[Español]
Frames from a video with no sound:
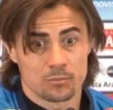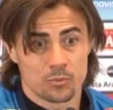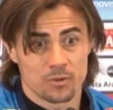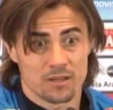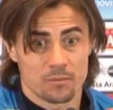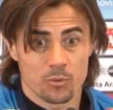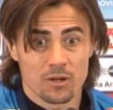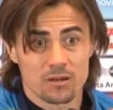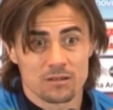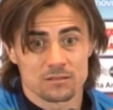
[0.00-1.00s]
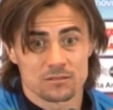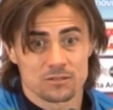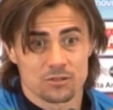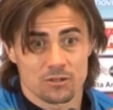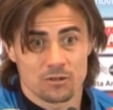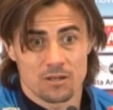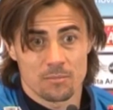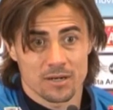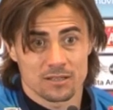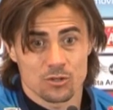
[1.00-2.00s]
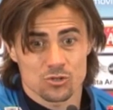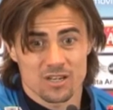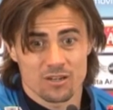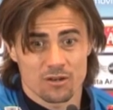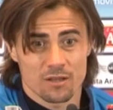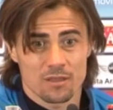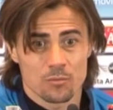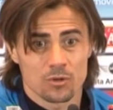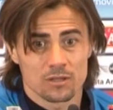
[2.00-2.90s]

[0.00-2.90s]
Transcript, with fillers: pues después yo creo que del partido serio que hicimos